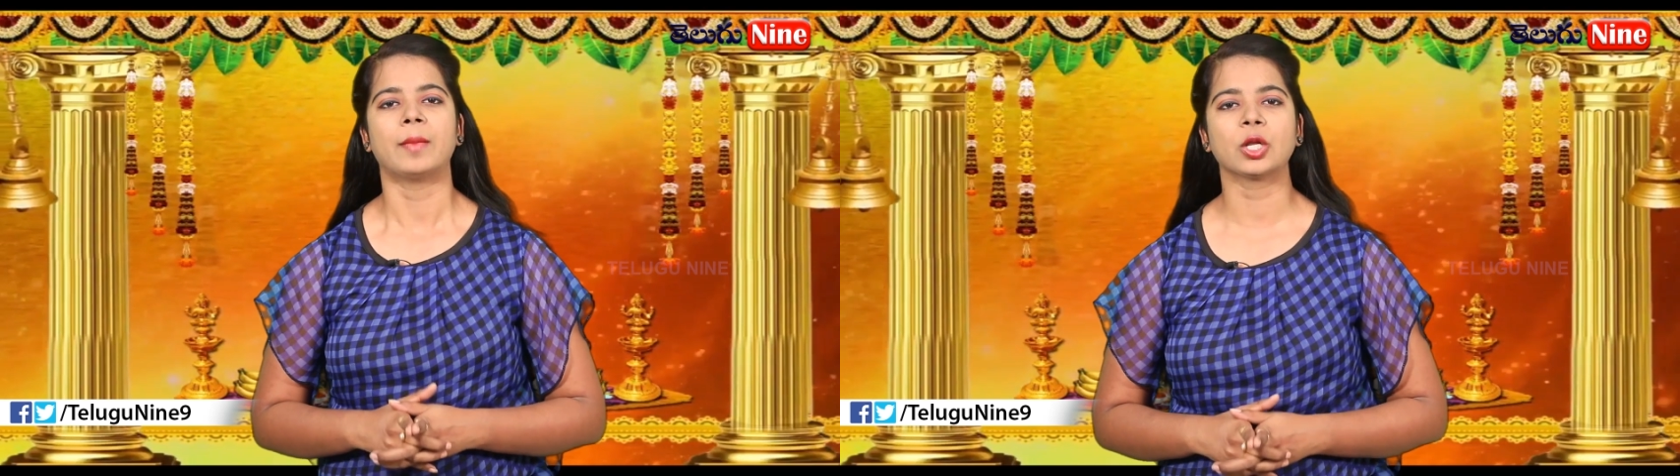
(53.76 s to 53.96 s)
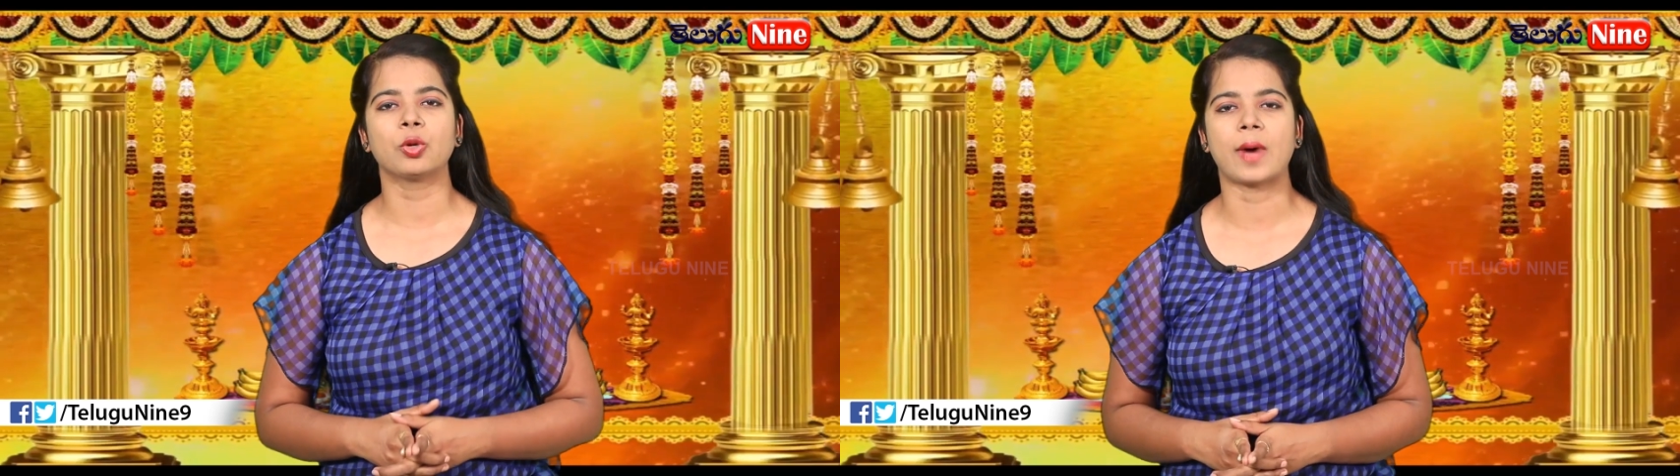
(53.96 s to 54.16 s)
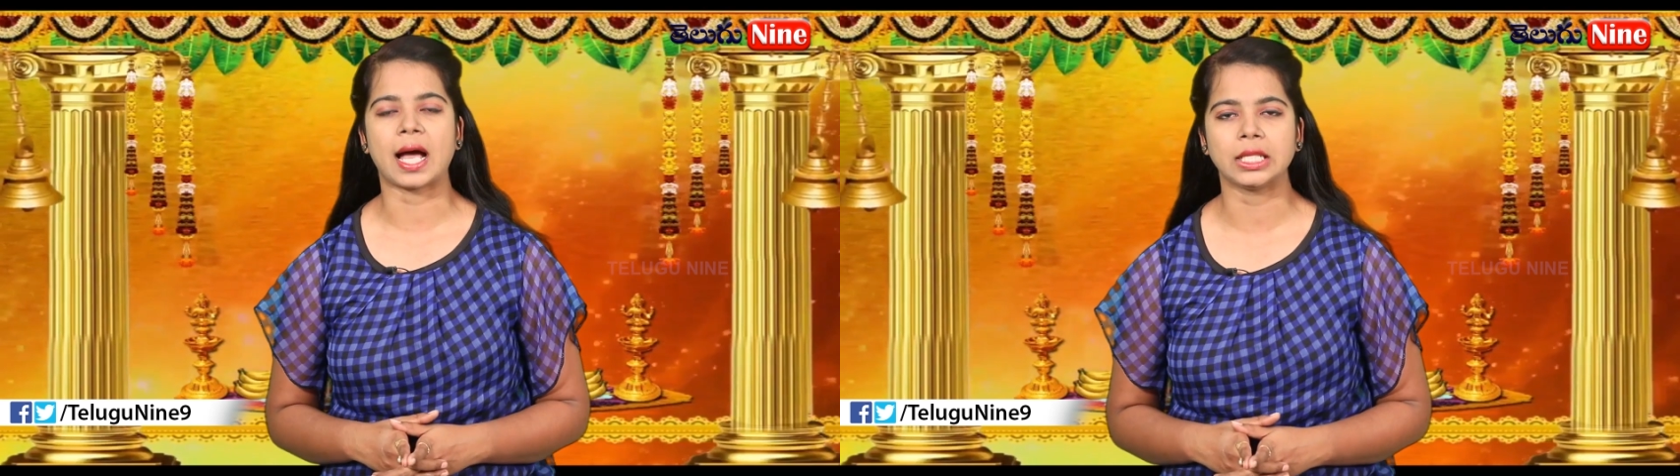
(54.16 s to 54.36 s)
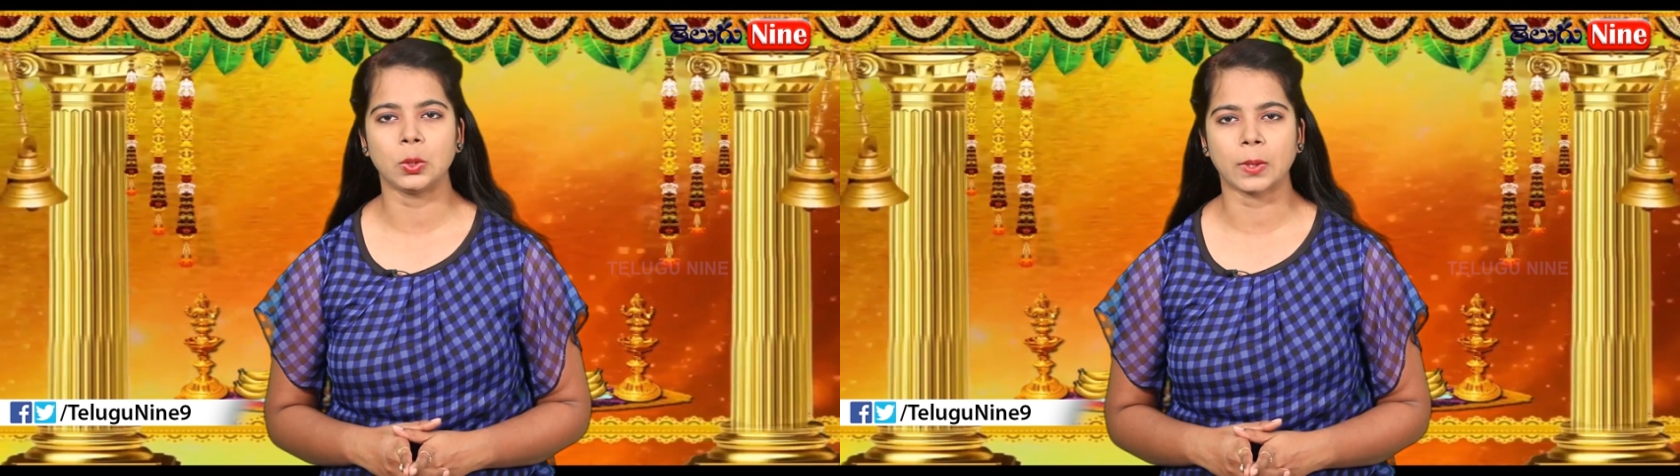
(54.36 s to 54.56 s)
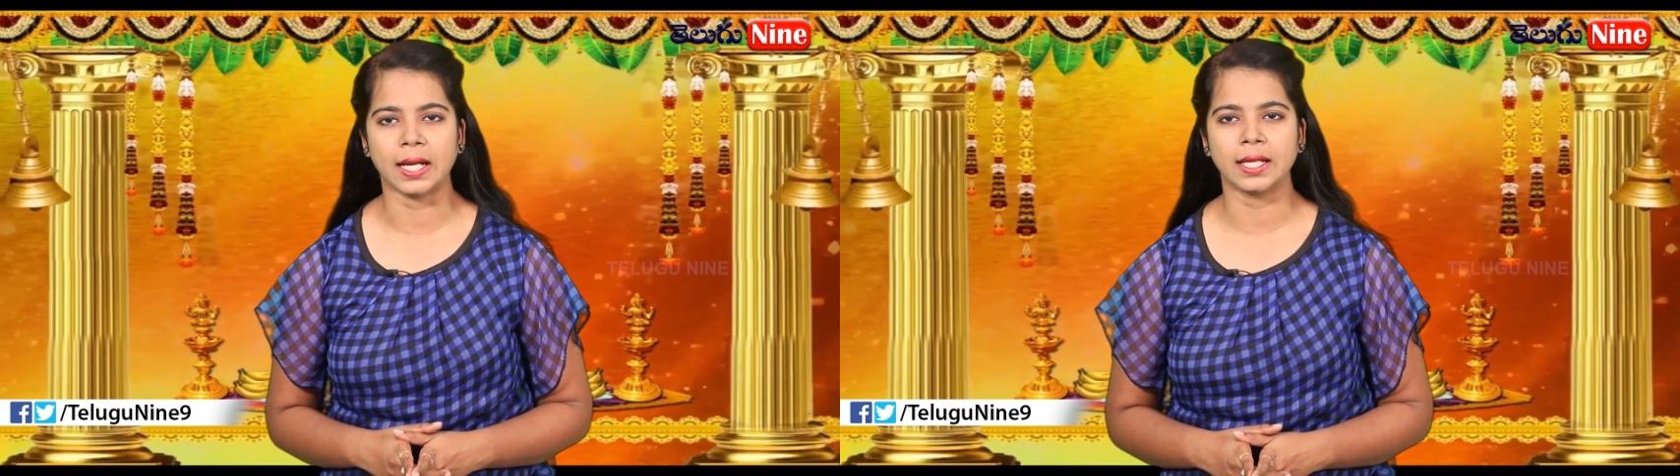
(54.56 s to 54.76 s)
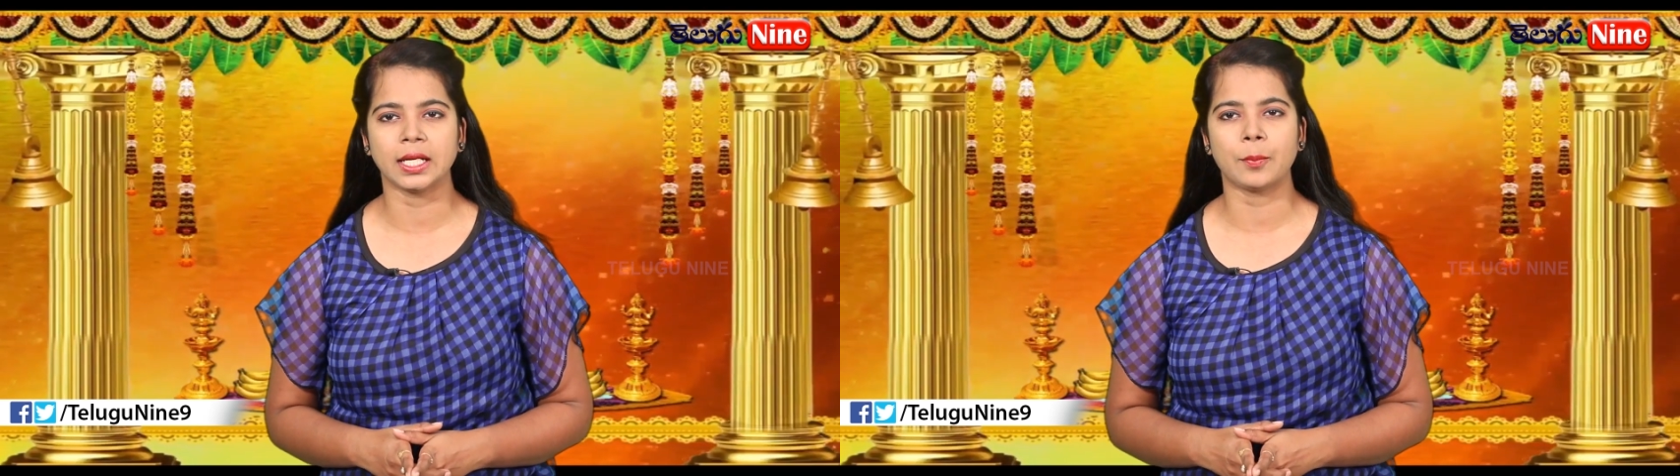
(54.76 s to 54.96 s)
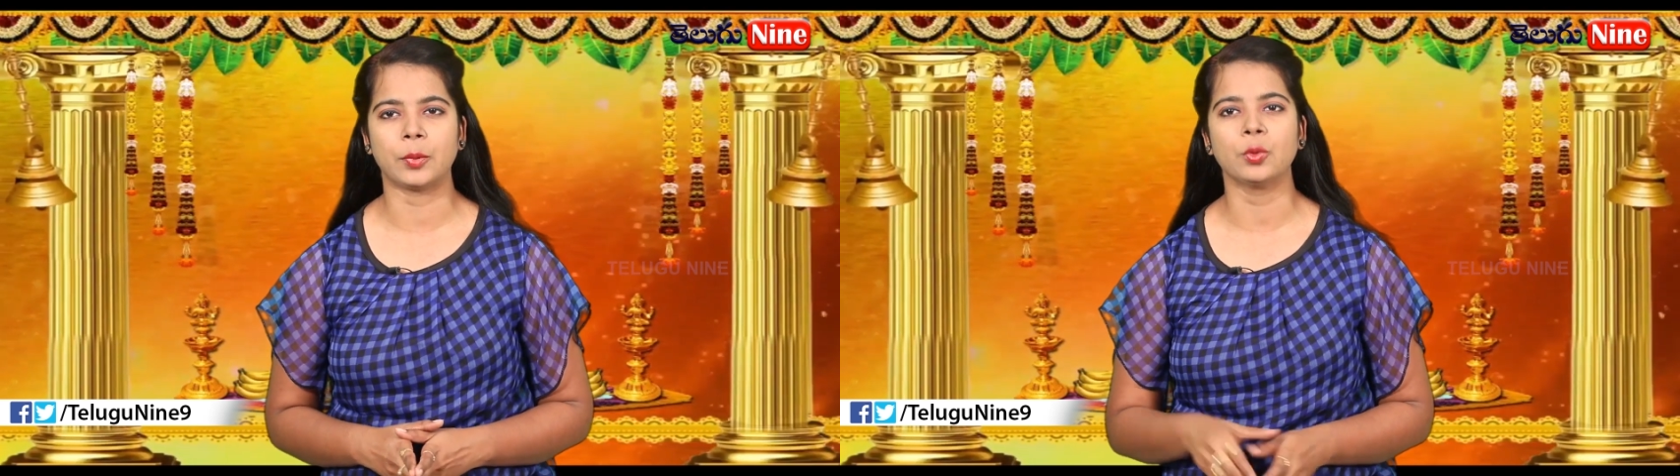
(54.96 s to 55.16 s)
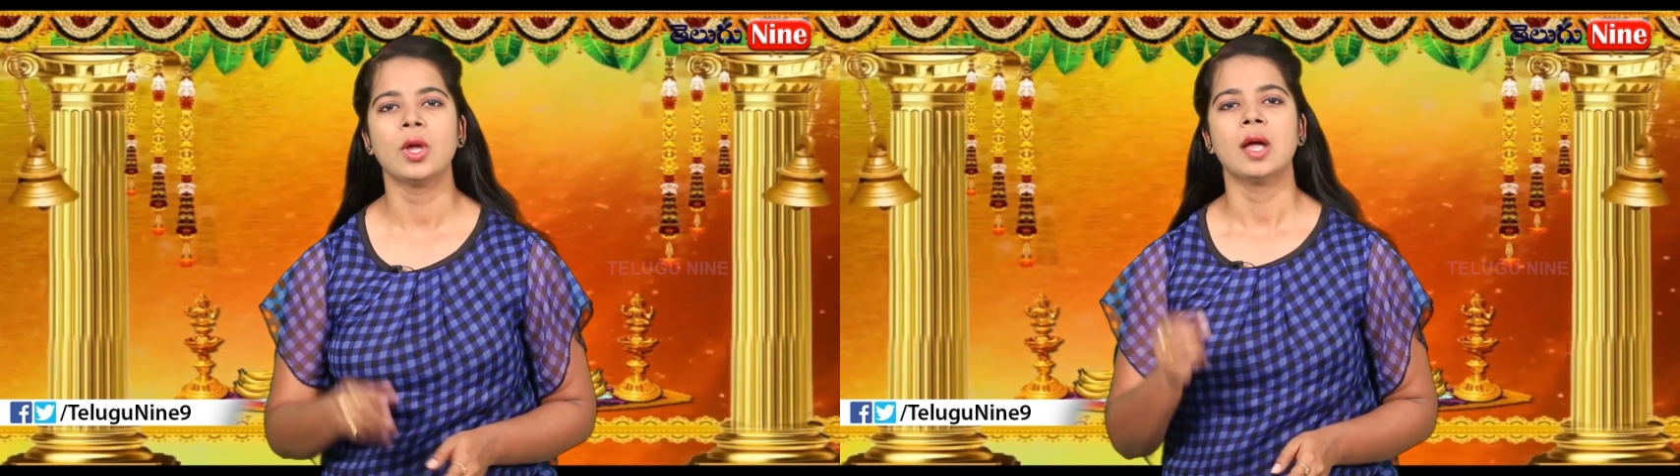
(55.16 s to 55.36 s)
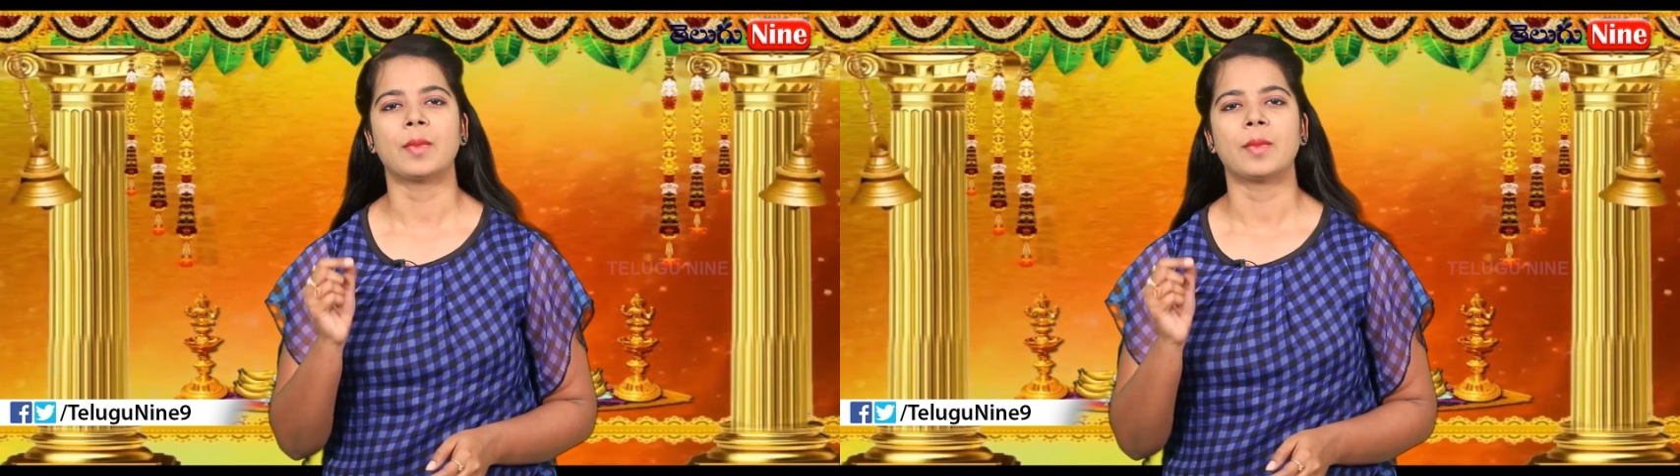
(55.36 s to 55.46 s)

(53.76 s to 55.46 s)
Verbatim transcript: మనకు బాధలు కలిగినప్పుడు